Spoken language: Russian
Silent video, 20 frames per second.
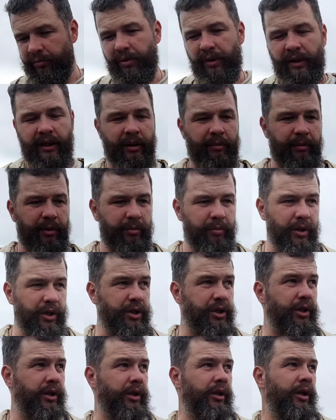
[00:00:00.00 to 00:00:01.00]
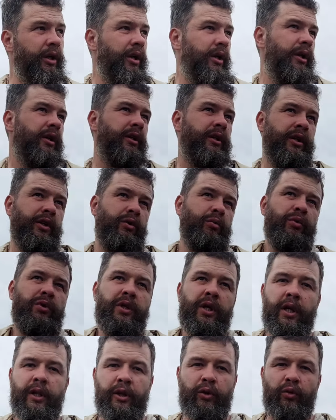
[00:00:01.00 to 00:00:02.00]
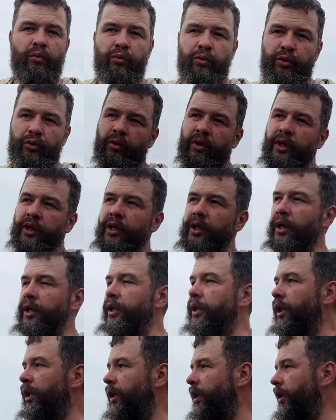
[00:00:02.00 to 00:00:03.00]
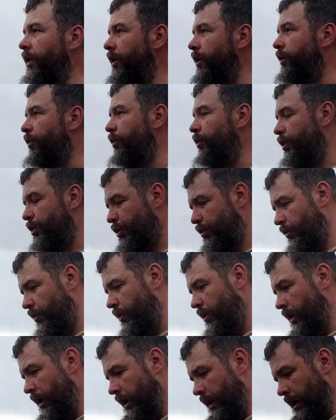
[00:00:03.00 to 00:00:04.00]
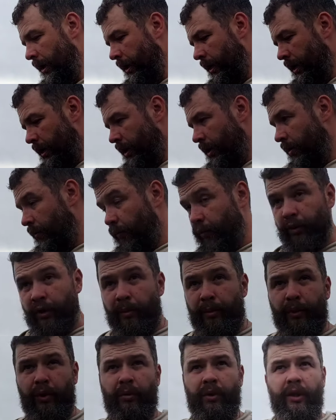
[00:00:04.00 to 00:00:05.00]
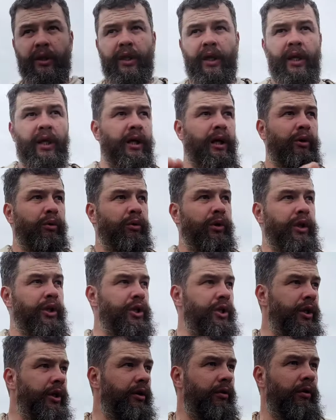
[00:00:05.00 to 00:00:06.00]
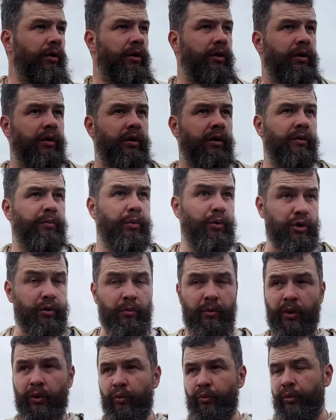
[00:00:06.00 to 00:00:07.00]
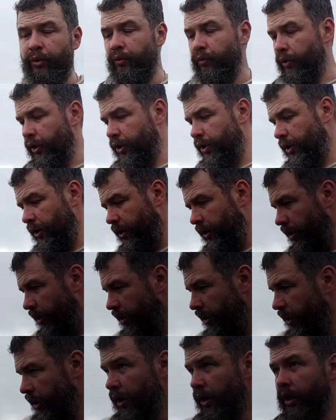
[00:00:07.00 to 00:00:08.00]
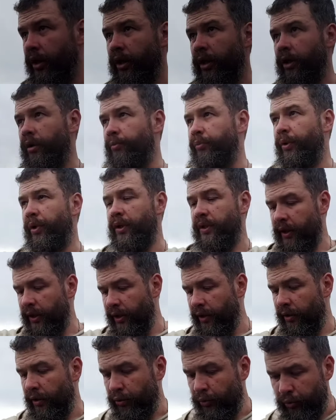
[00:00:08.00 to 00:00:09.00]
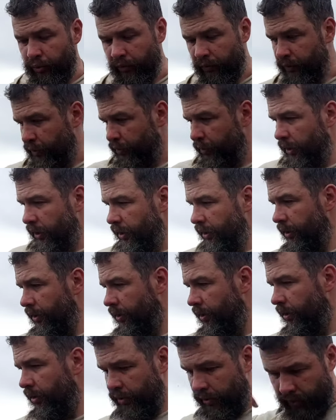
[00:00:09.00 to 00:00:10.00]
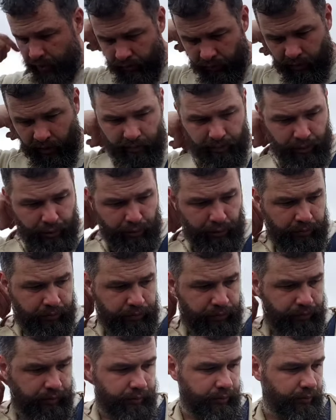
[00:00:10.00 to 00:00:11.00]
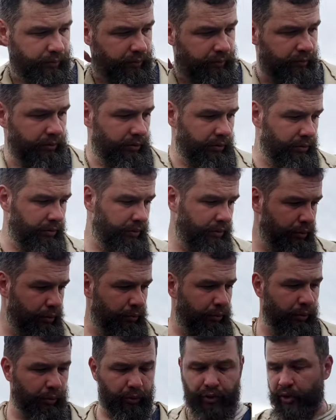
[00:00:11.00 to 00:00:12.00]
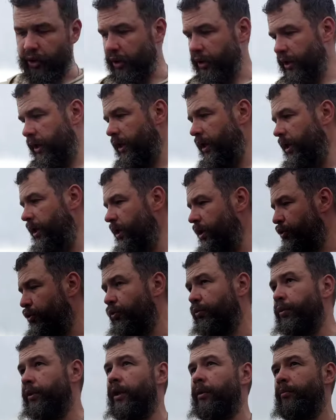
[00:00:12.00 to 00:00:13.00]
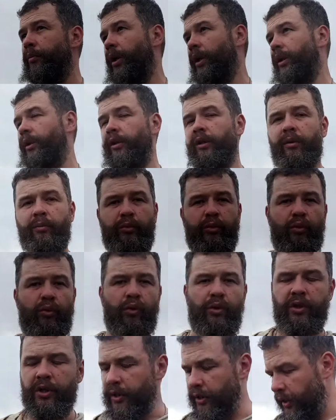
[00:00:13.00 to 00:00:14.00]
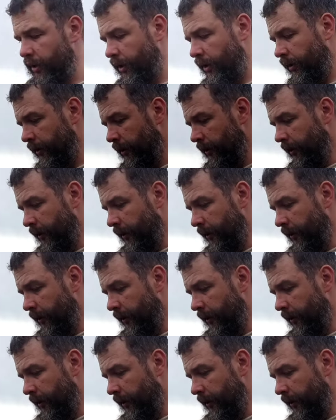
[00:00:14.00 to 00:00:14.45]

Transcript: были там небольшие. Я думаю, странно, думаю, то ли они какие-то хилые, то ли что. Вот, а потом, когда я огород расширил, э, в прошлом году мы его расширили, э, пересадил оттуда сюда, ну, как бы, чтобы, э, чтобы лучше росли, и чтобы там, мало ли, там, кто козы съедят.